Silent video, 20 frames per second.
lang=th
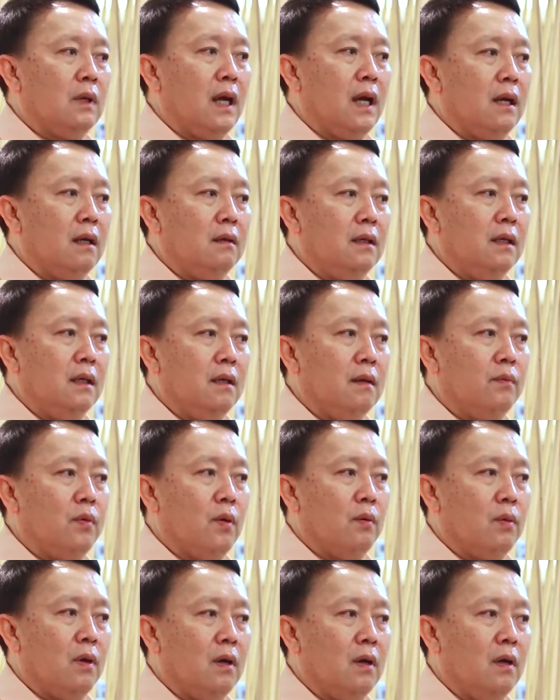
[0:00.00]
ทุกครั้งเนี่ย
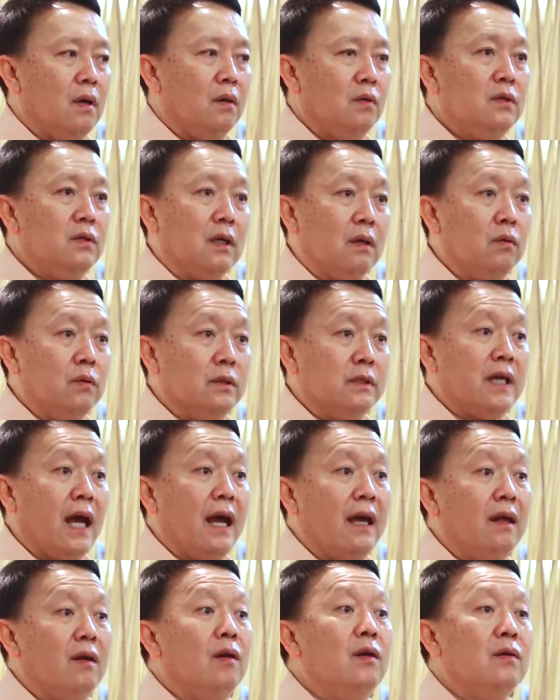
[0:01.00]
ผมก็รู้สึกอุ่น
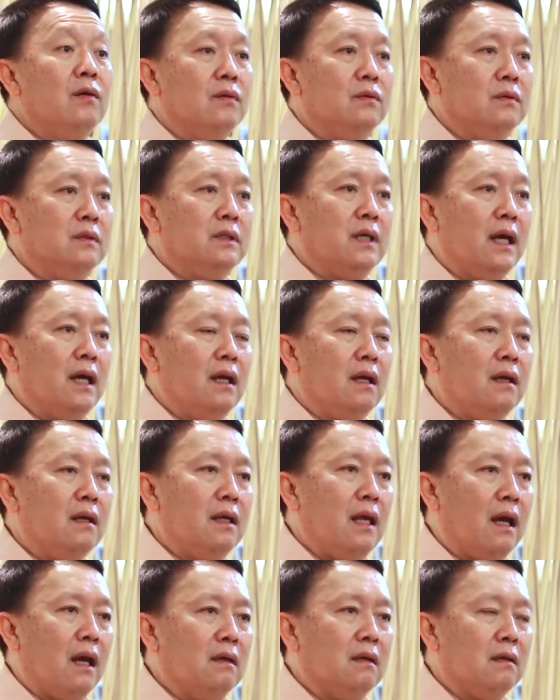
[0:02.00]
ใจเนาะอุ่นใจ
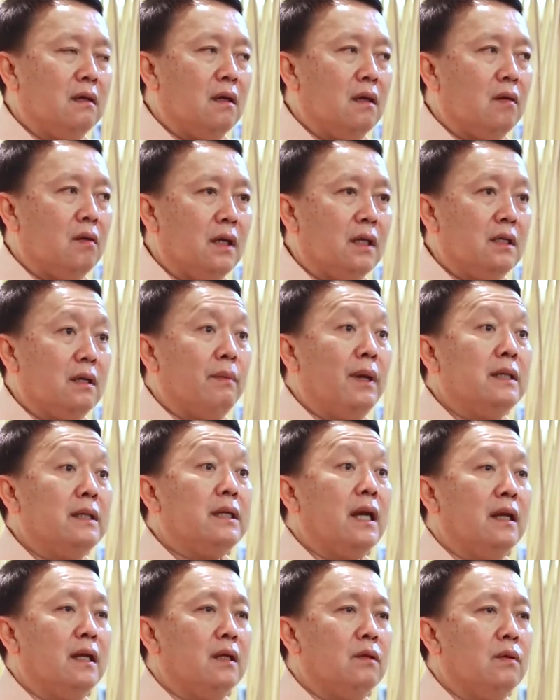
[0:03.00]
แล้วอย่างหนึ่งก็น่าจะ
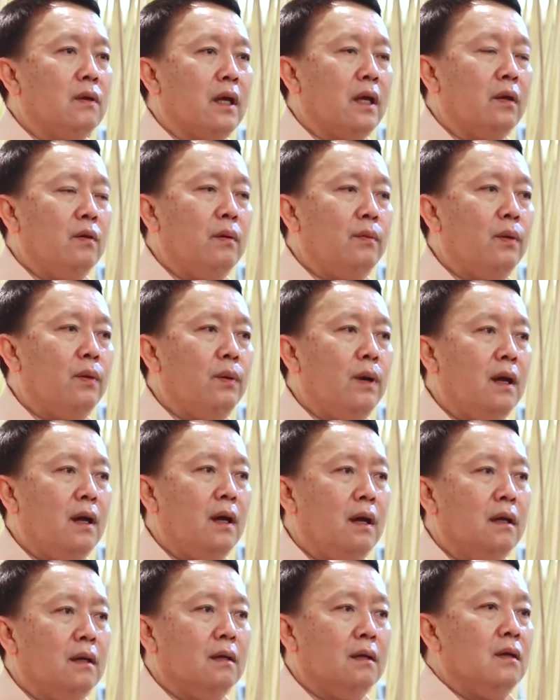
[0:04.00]
มั่นใจในตัวแกด้วยเพราะ
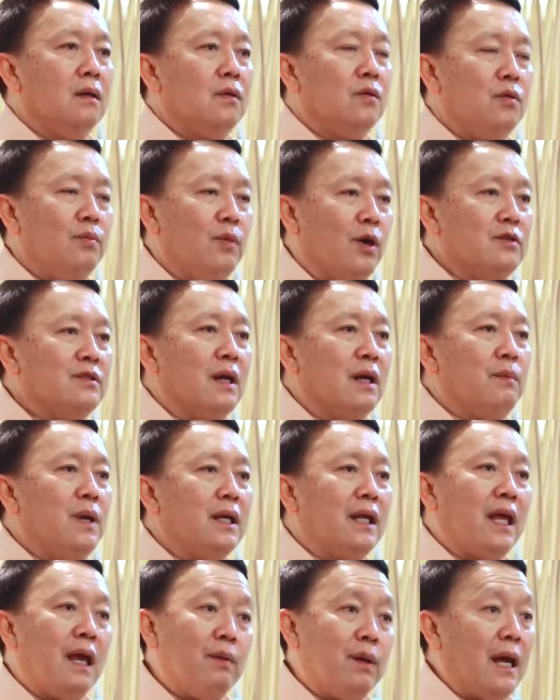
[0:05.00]
ว่าคุณหมอสามารถ
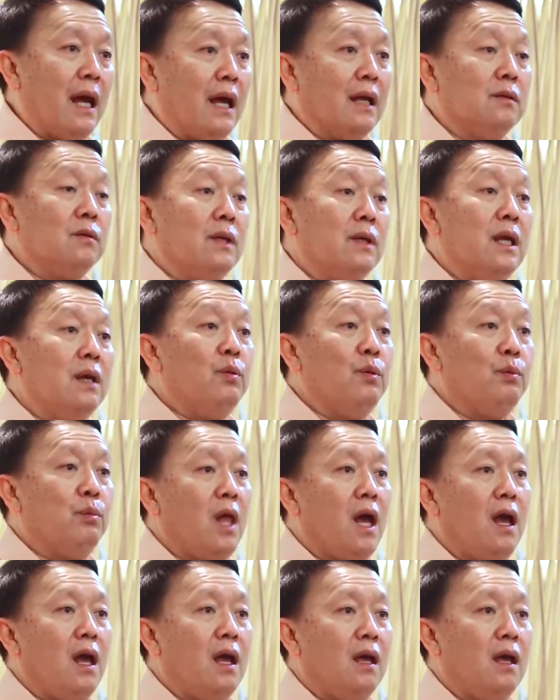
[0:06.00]
แก้ปัญหาตรงนี้ให้ผมได้